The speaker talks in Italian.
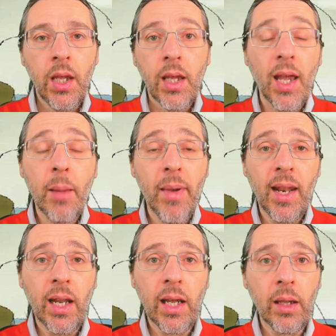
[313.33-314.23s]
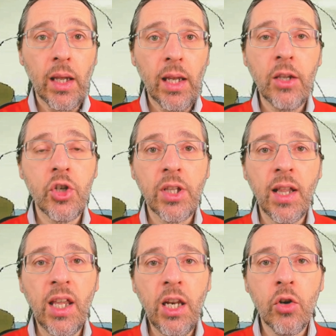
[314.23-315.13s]
Ebbene, eh, i
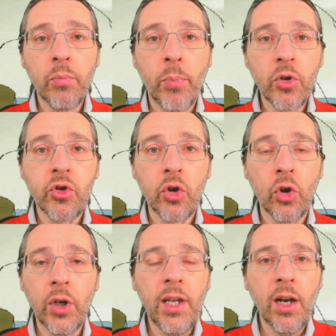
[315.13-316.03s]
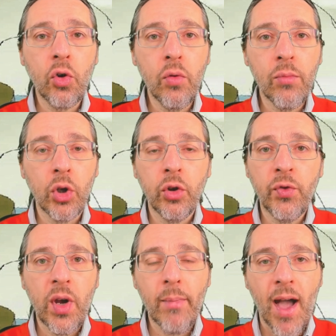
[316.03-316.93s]
cittadini non possono in alcun modo
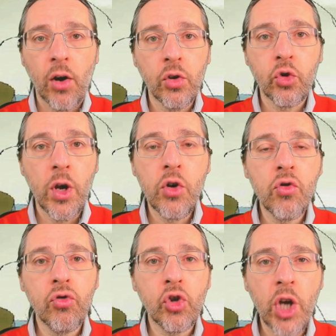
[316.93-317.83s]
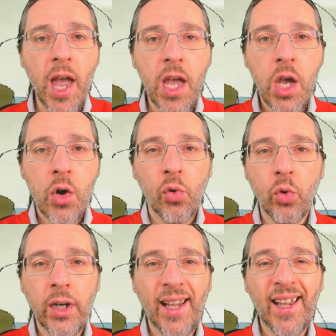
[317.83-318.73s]
fermarlo, cioè non c'è
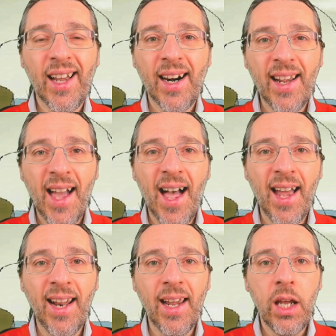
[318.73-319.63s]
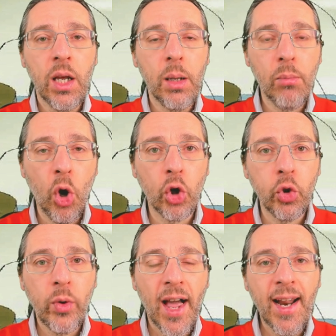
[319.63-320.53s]
un reale
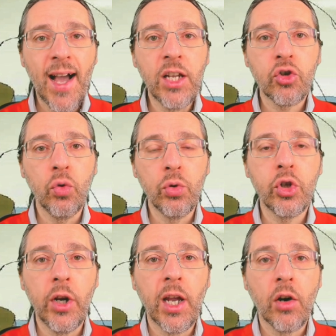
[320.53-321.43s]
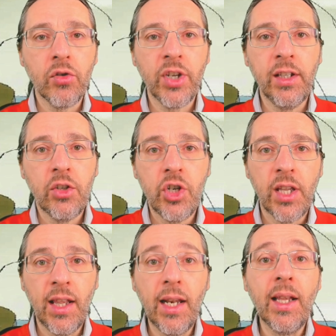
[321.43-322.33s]
modo, una reale soluzione che consente ai
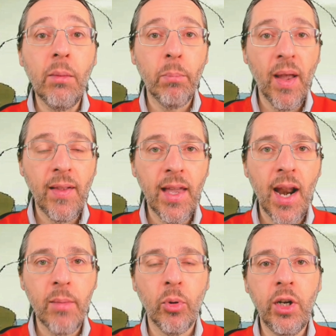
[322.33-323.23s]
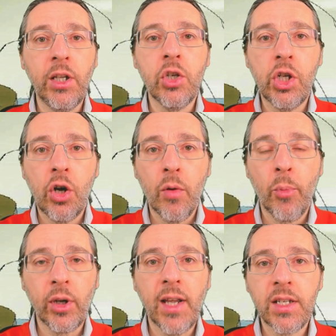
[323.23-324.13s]
cittadini di impedire ai politici di
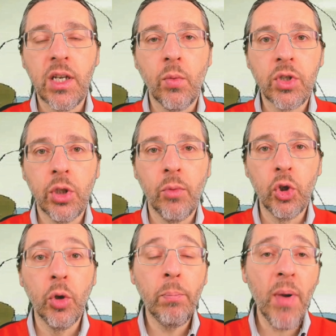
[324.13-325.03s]
comportarsi in questo modo.